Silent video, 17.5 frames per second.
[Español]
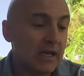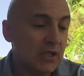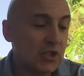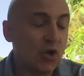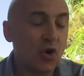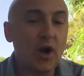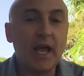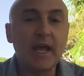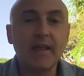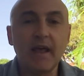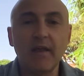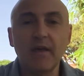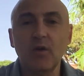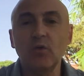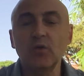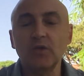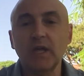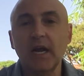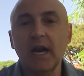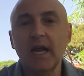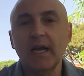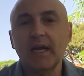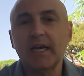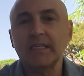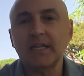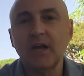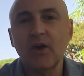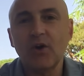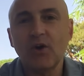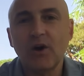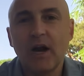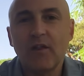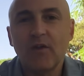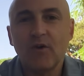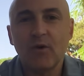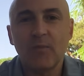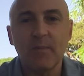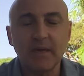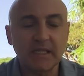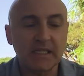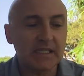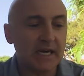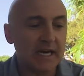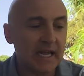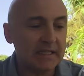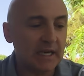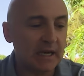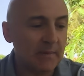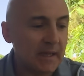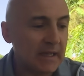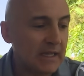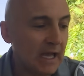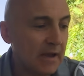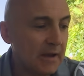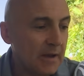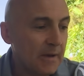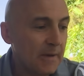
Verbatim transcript: solo la idea de juntar a Cristiano Ronaldo con Messi sería tremenda.